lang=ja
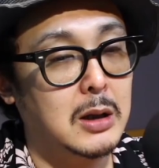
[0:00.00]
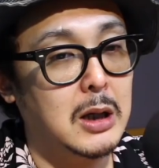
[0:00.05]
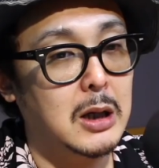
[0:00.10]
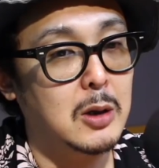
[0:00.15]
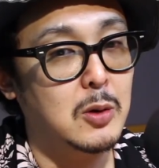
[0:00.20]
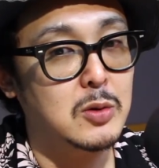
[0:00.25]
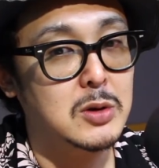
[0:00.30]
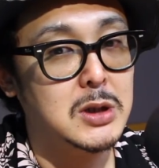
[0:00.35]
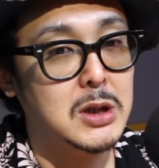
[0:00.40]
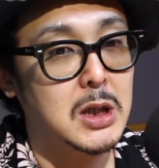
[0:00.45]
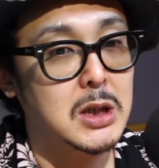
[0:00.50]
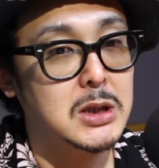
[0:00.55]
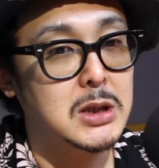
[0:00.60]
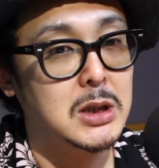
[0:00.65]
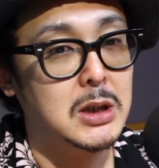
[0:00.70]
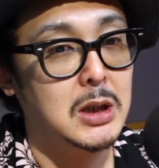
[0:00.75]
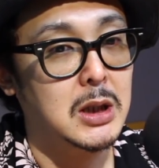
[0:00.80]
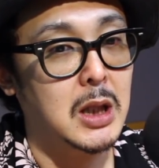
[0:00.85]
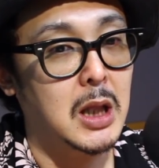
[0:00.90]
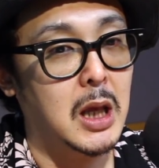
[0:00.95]
景ロシア
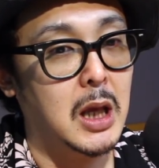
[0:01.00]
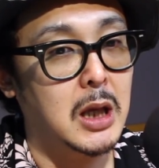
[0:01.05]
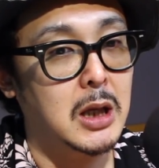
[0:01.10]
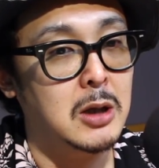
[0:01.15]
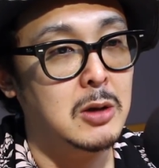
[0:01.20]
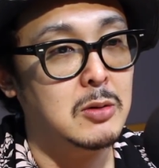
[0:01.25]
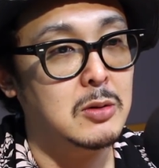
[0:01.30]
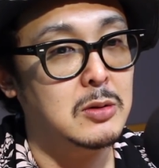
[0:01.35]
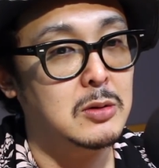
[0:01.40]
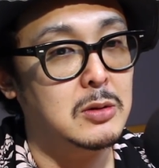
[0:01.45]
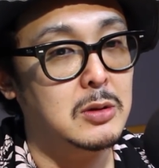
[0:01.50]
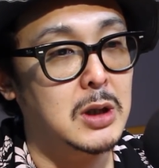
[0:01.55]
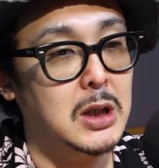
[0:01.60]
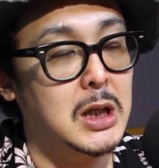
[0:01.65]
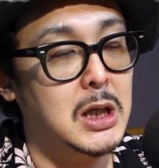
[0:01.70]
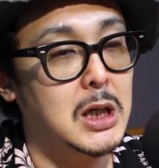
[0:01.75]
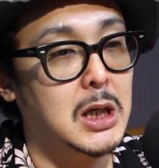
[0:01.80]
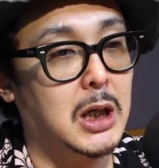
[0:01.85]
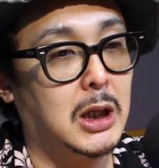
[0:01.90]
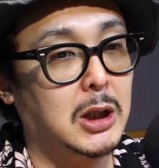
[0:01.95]
人っていう
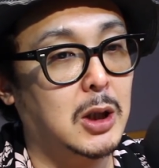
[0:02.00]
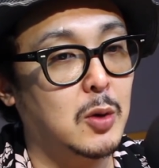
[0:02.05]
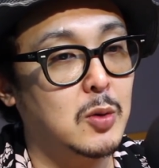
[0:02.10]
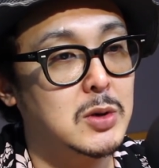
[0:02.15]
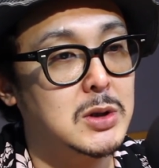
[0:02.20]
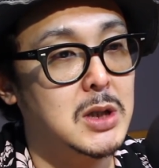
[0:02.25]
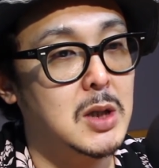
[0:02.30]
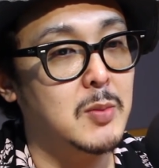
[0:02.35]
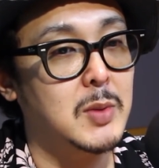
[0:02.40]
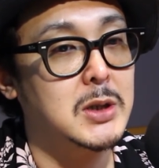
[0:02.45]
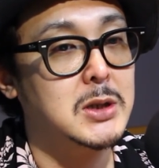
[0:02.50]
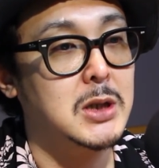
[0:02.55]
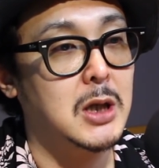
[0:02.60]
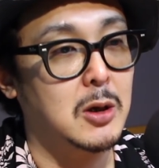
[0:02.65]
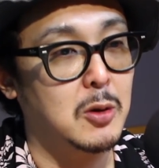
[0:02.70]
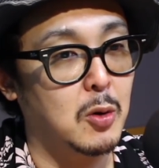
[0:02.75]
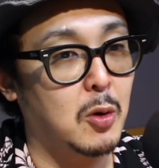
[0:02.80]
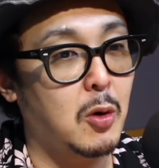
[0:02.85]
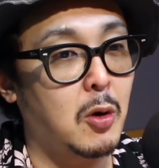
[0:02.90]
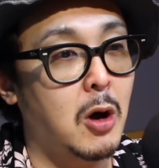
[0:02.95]
言い方をしてますけ
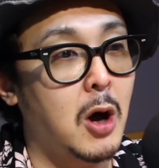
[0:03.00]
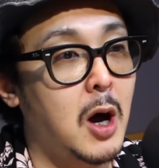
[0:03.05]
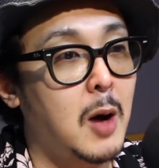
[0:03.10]
ど、